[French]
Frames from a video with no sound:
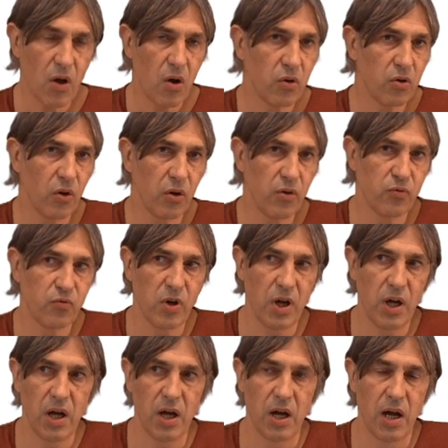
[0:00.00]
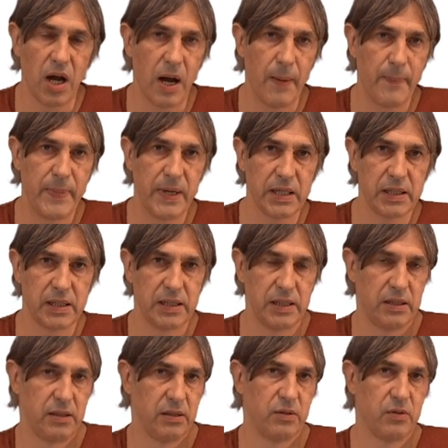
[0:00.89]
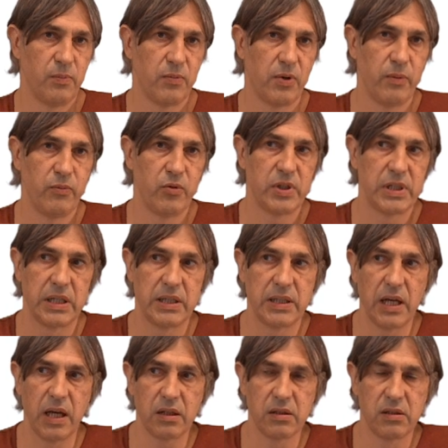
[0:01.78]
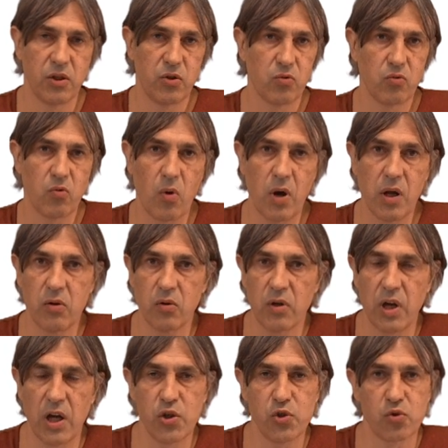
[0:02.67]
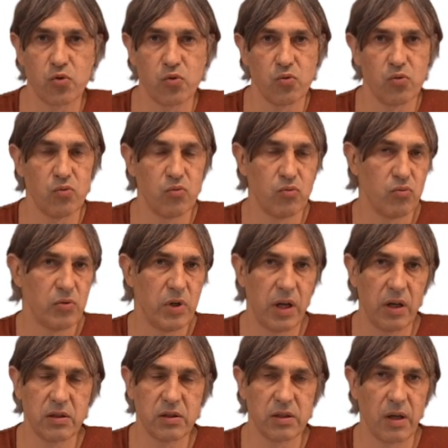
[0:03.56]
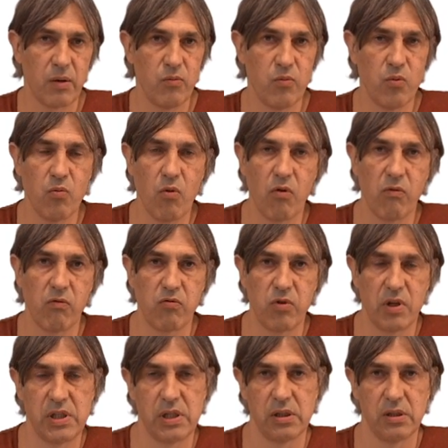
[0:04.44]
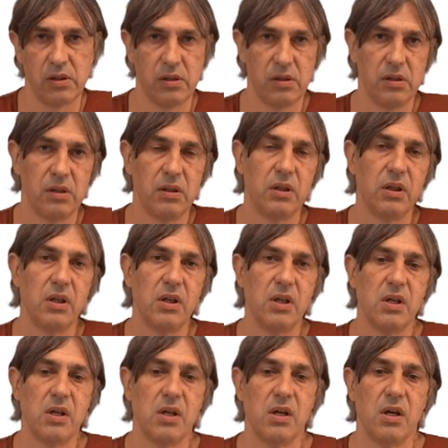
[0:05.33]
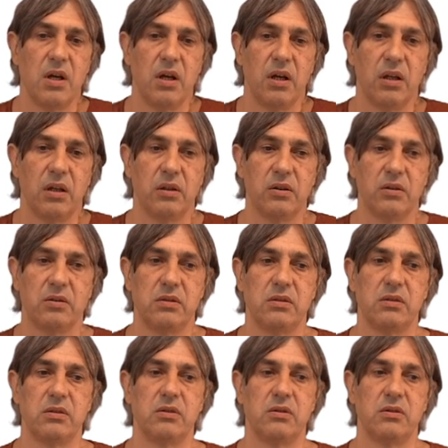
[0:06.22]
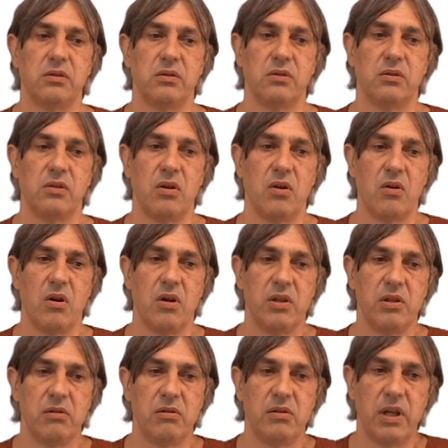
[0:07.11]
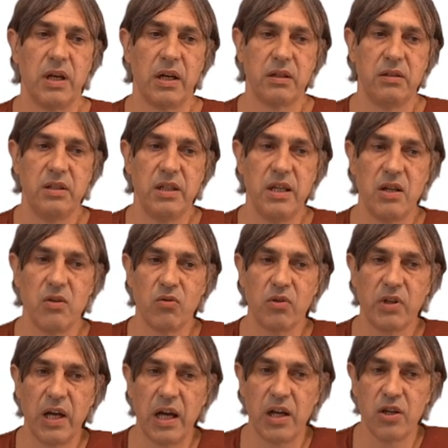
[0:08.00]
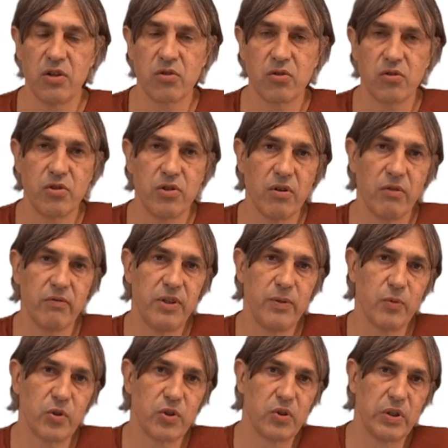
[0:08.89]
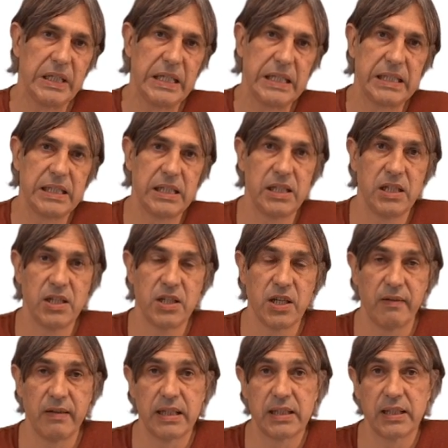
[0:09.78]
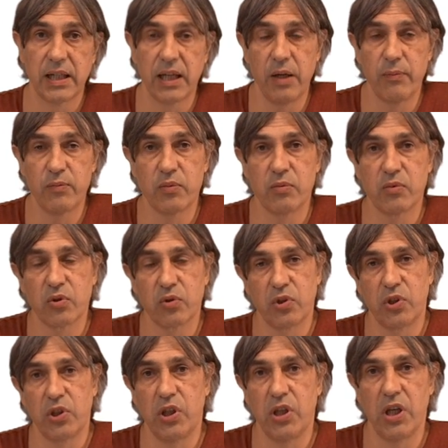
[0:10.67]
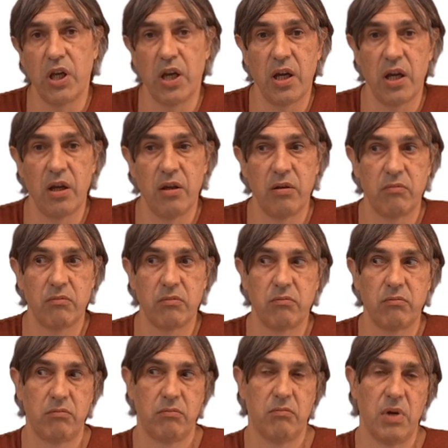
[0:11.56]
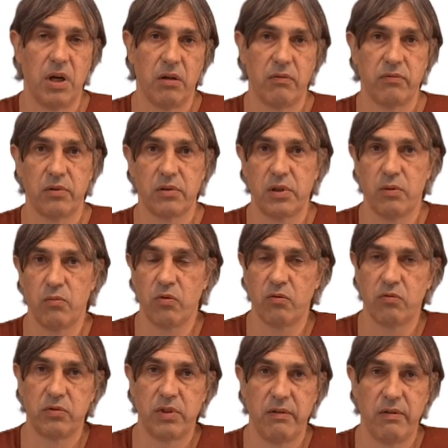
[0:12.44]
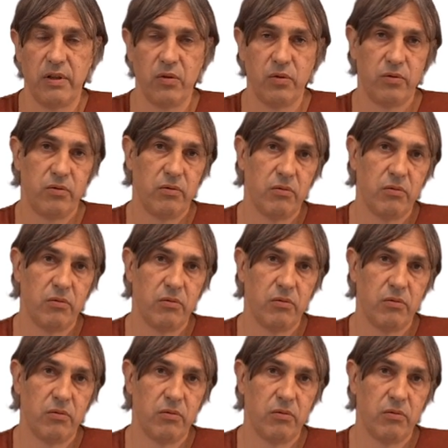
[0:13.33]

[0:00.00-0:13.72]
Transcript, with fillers: Encore une fois, à part ce problème de syntaxe, les trois langages sont extrêmement voisins. Euh, un dernier langage que j'ai envie de mentionner, c'est JavaScript, qui est, bah, forcément, vous avez